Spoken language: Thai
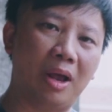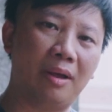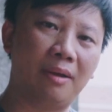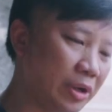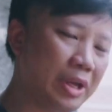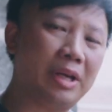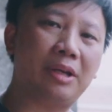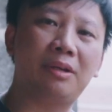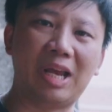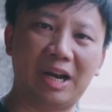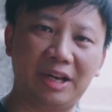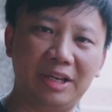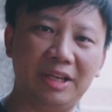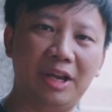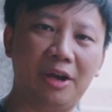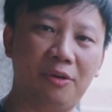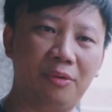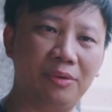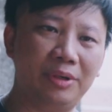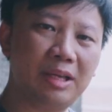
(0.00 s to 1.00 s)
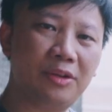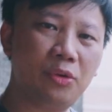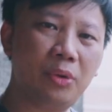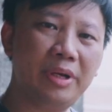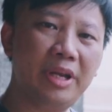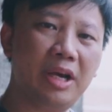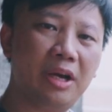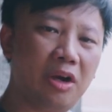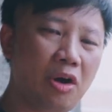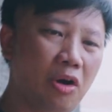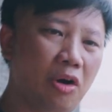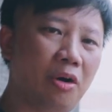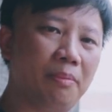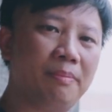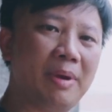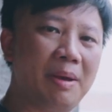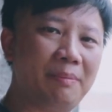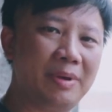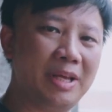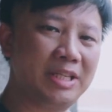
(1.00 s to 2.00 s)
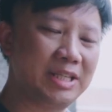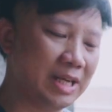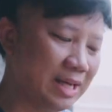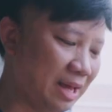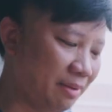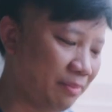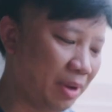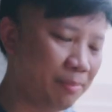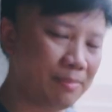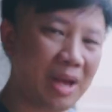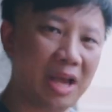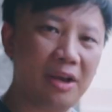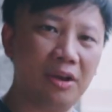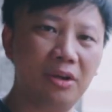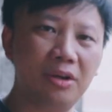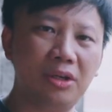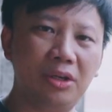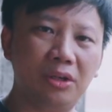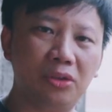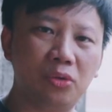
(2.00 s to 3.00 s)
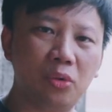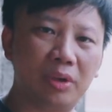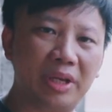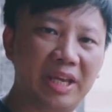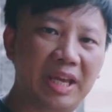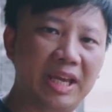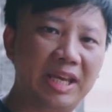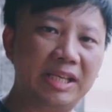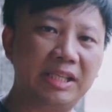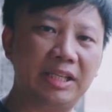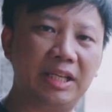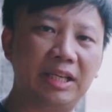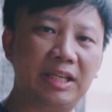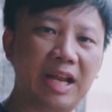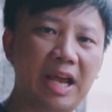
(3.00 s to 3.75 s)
Pocket อย่างเดียวแต่ตัวเนี้ยเขาออกแบบได้ฉลาดมากๆก็คือตัวเคส